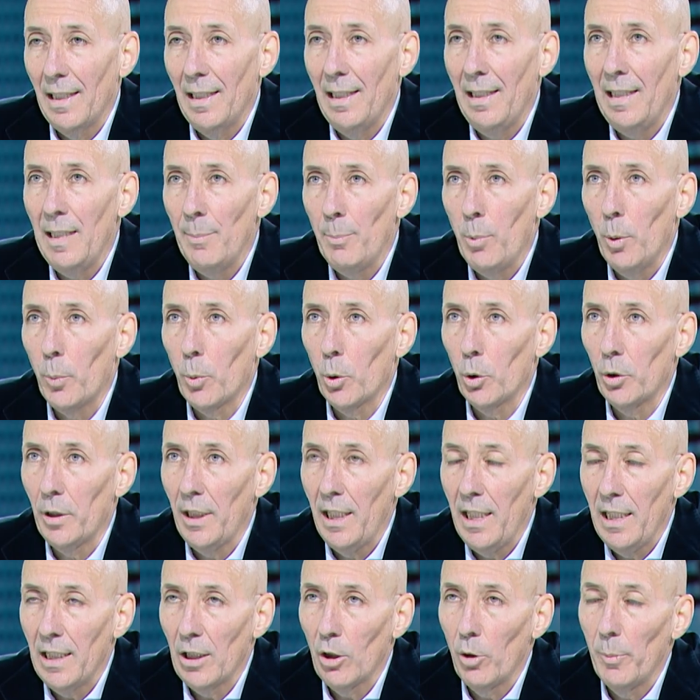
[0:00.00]

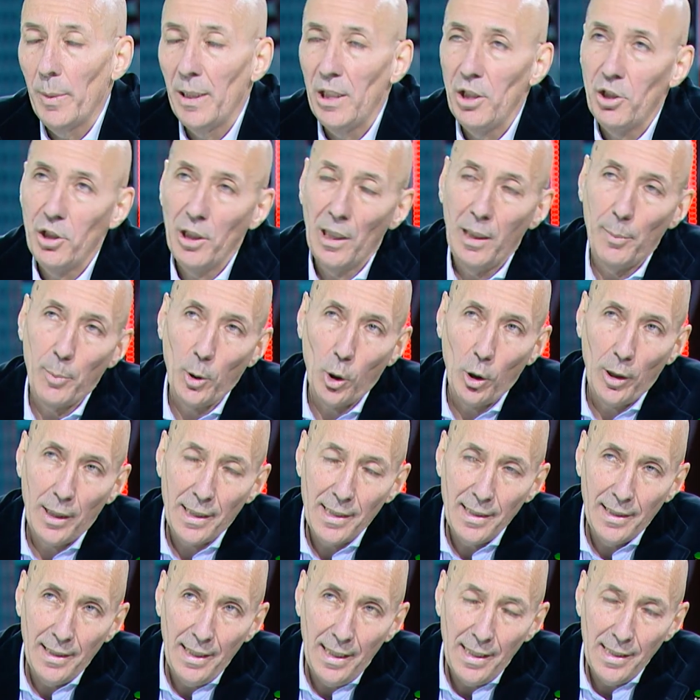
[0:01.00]
lipoproteine, come dice la parola
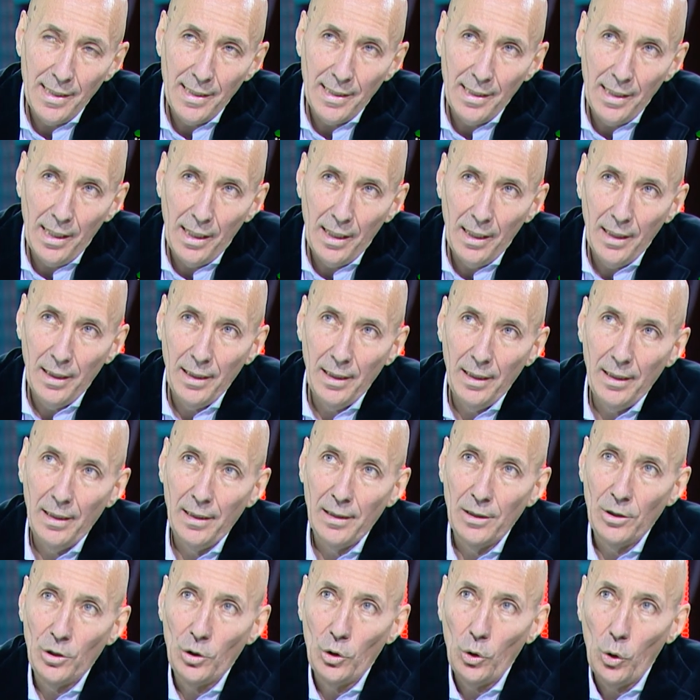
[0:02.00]
stessa,
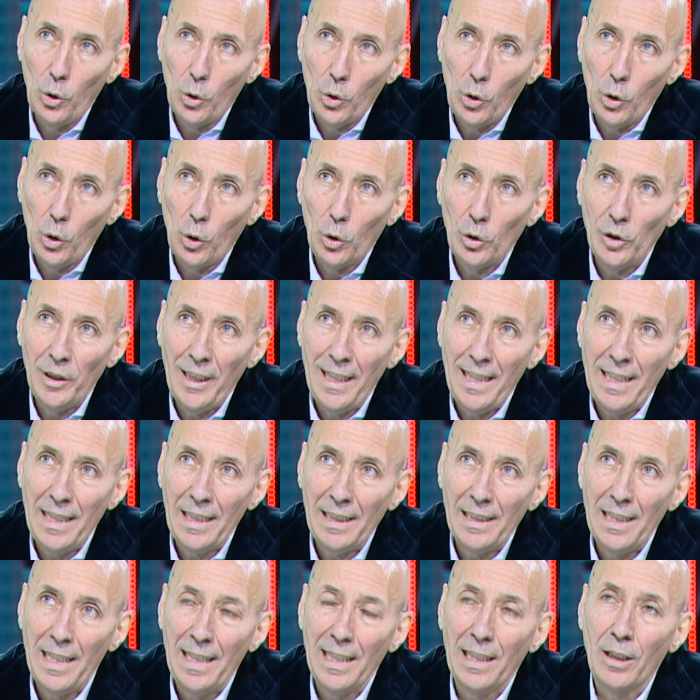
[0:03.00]
sono
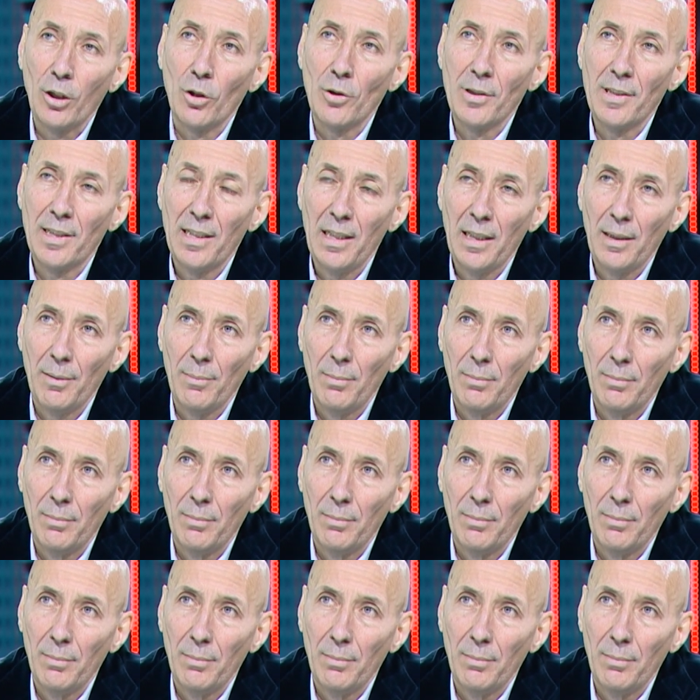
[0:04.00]
dei, delle grosse